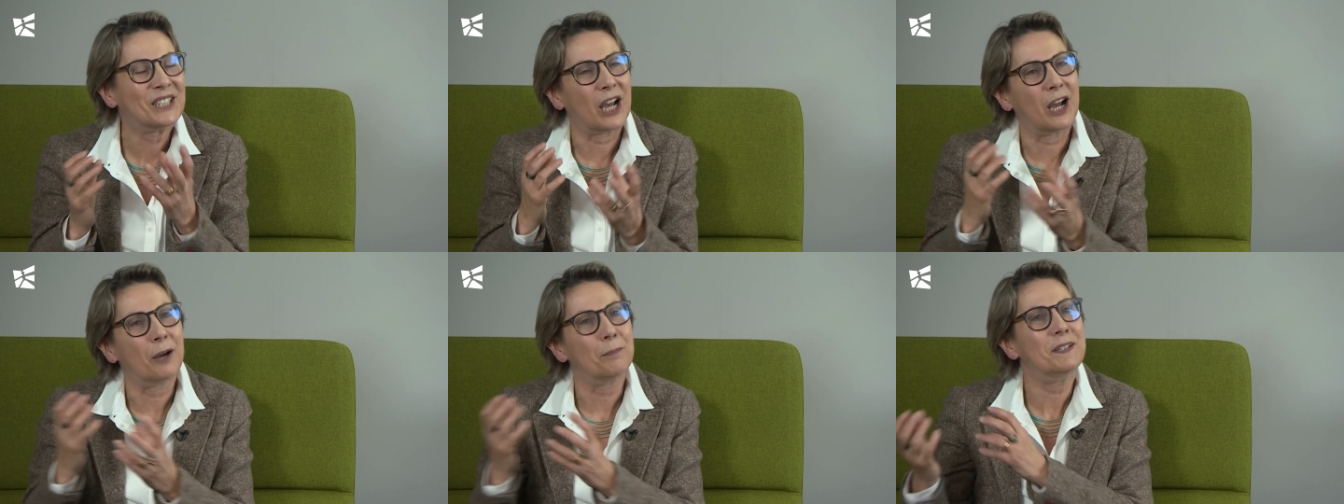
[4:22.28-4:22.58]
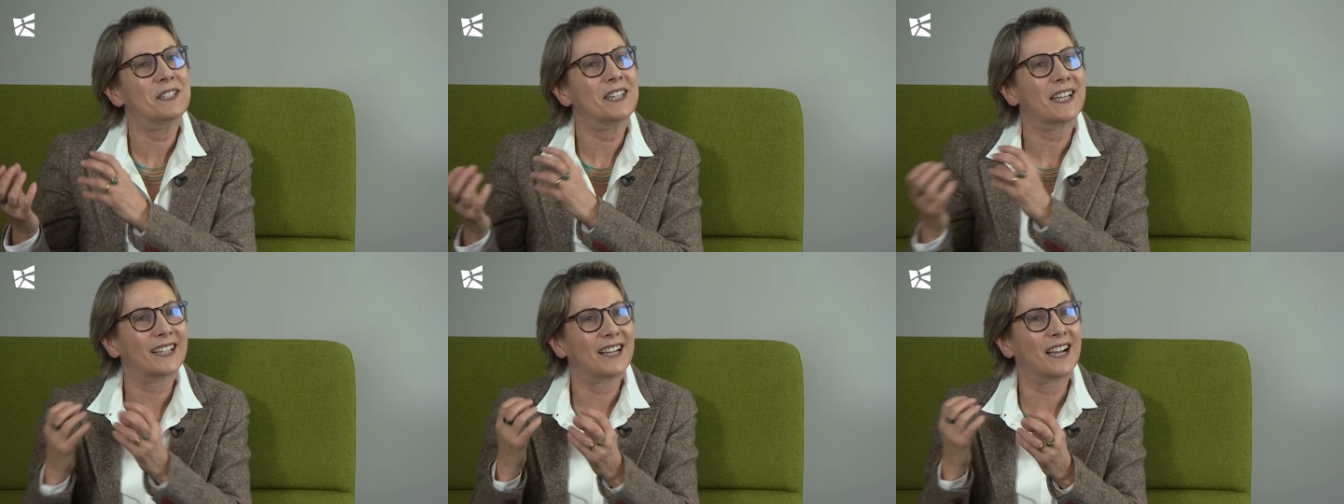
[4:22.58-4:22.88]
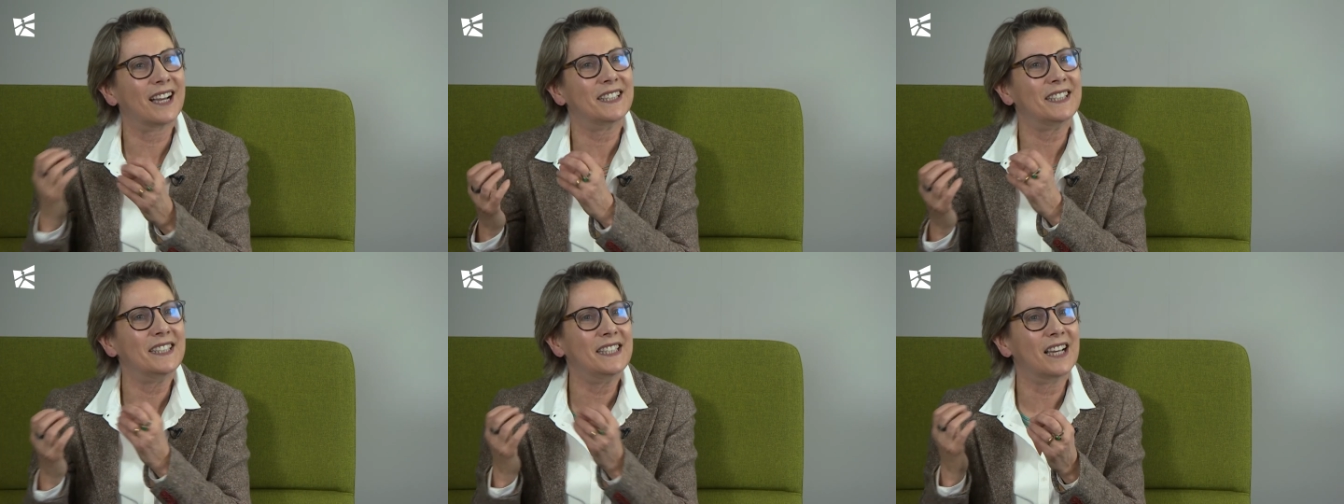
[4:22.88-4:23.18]
ja, mit der
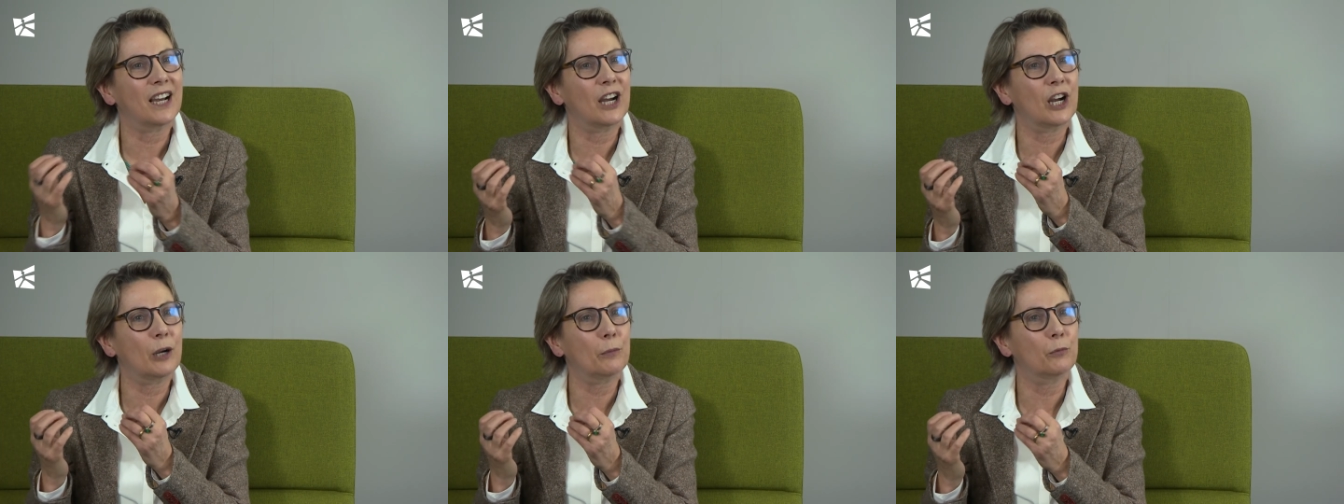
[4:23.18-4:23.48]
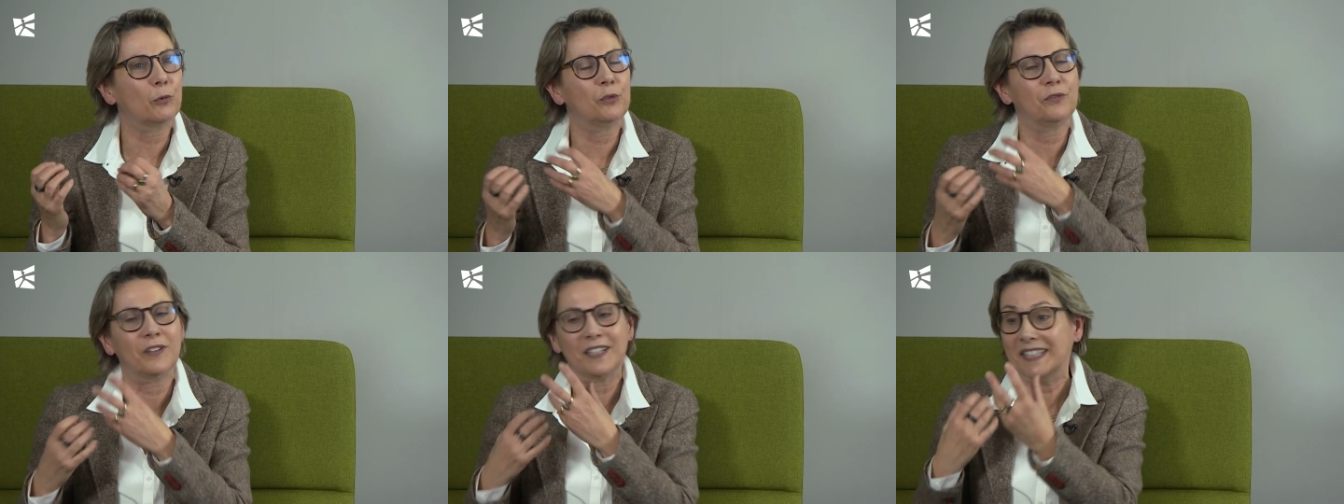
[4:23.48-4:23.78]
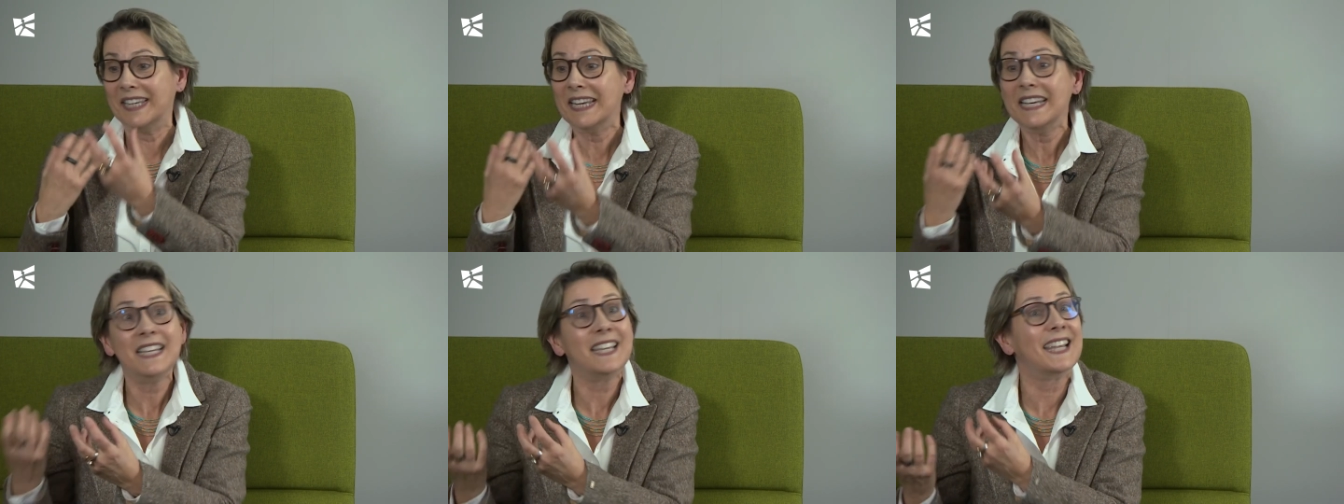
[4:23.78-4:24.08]
KI haben und wir
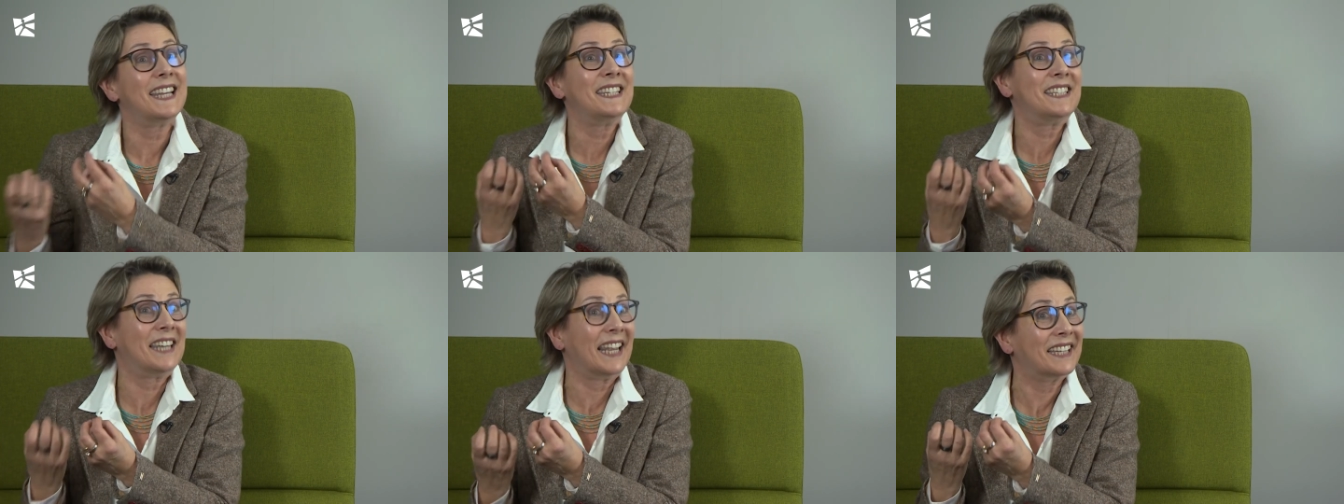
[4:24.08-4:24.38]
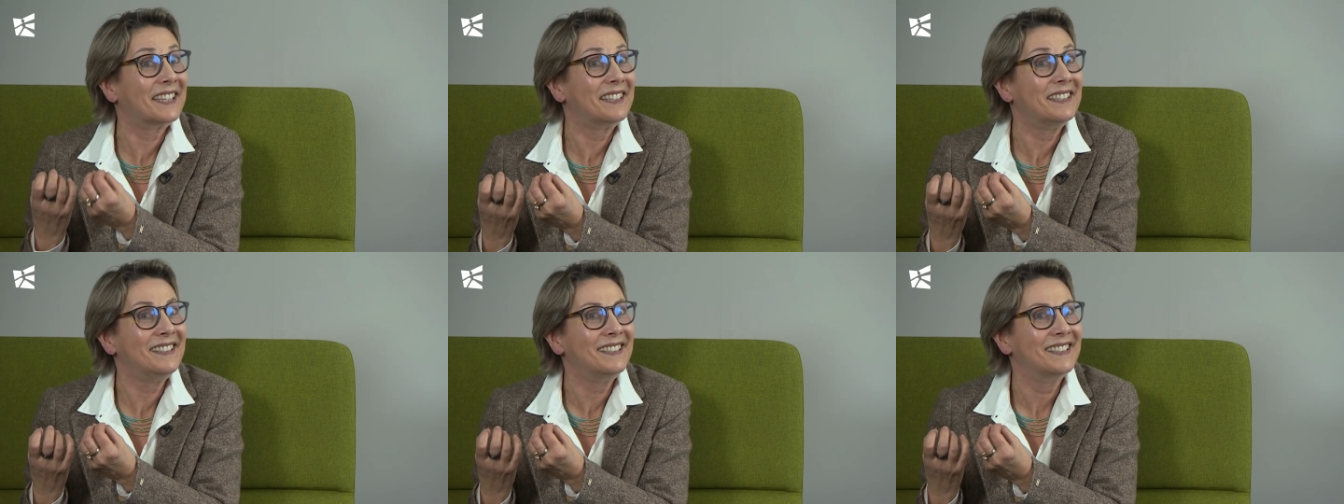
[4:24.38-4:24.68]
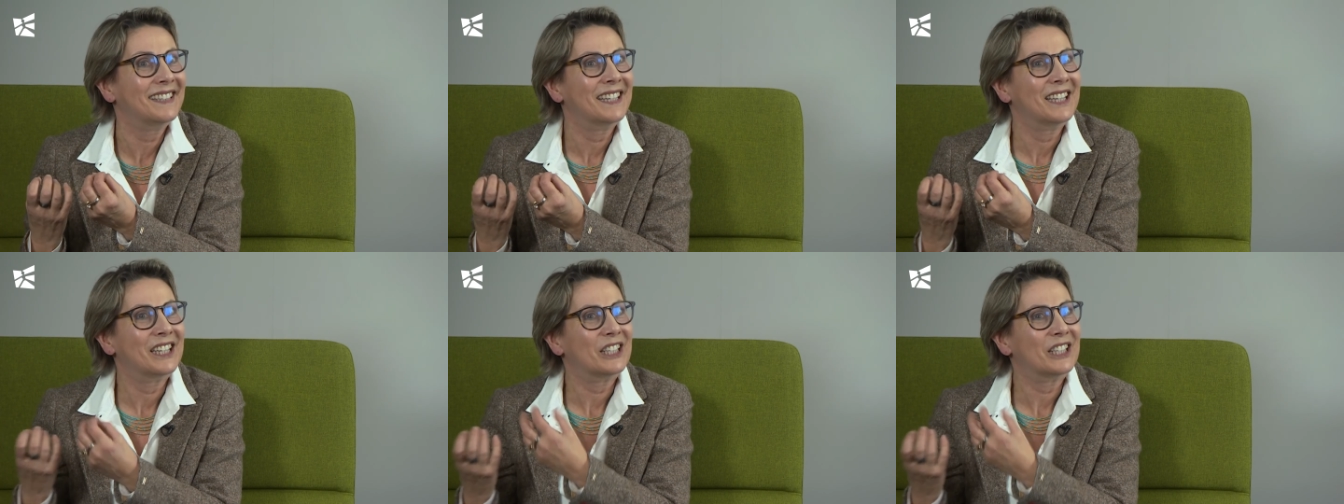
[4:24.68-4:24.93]
Dinge entdecken,